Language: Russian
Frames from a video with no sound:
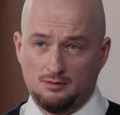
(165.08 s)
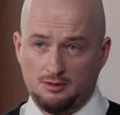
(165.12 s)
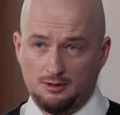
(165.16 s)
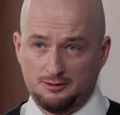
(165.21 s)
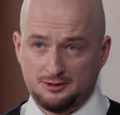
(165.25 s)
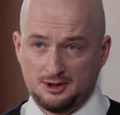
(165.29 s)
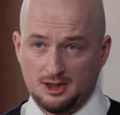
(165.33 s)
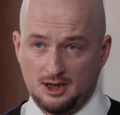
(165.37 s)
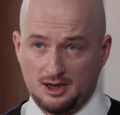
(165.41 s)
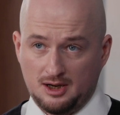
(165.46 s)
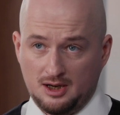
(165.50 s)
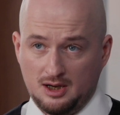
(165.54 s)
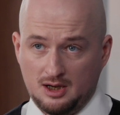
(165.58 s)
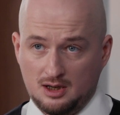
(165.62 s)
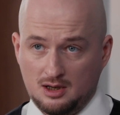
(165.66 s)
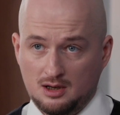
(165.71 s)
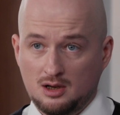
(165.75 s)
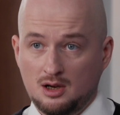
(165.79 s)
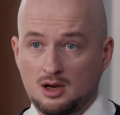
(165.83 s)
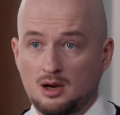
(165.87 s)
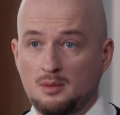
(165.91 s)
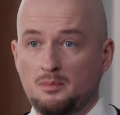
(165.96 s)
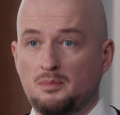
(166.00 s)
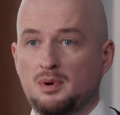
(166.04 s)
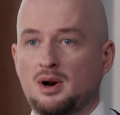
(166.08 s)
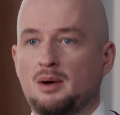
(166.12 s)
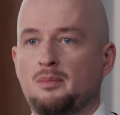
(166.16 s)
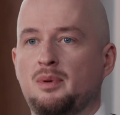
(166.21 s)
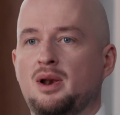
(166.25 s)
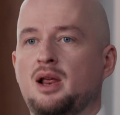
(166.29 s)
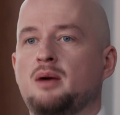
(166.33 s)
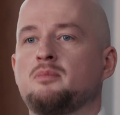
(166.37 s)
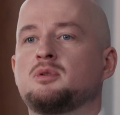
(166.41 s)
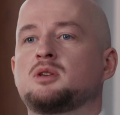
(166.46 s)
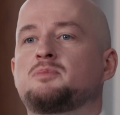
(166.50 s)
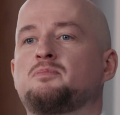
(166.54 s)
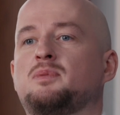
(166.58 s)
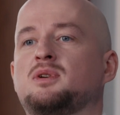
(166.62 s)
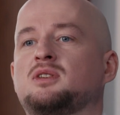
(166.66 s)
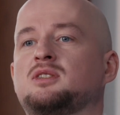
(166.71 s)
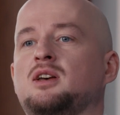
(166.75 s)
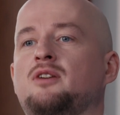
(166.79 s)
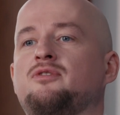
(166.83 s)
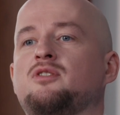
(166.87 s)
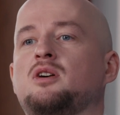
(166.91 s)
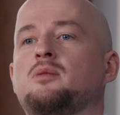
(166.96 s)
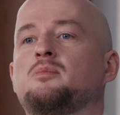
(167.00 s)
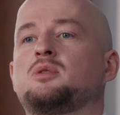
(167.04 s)
Во-вторых, проблемы с
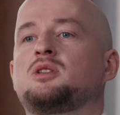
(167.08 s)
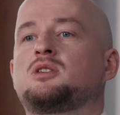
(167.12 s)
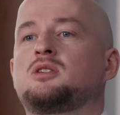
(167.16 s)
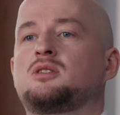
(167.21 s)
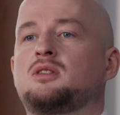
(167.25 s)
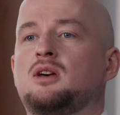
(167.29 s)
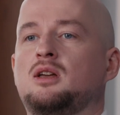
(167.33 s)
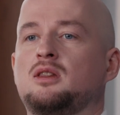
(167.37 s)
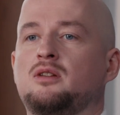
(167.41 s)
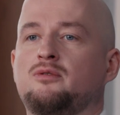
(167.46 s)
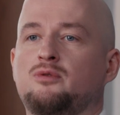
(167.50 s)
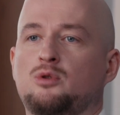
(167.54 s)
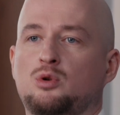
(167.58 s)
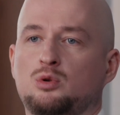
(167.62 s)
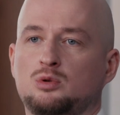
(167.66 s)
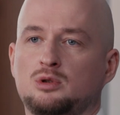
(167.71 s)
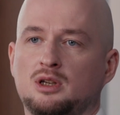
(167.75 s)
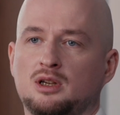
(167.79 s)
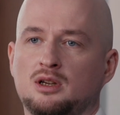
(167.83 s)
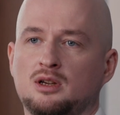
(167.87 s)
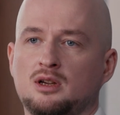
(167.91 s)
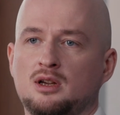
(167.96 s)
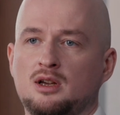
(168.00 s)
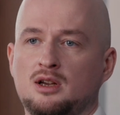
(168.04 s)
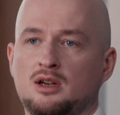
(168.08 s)
поставками титановой руды,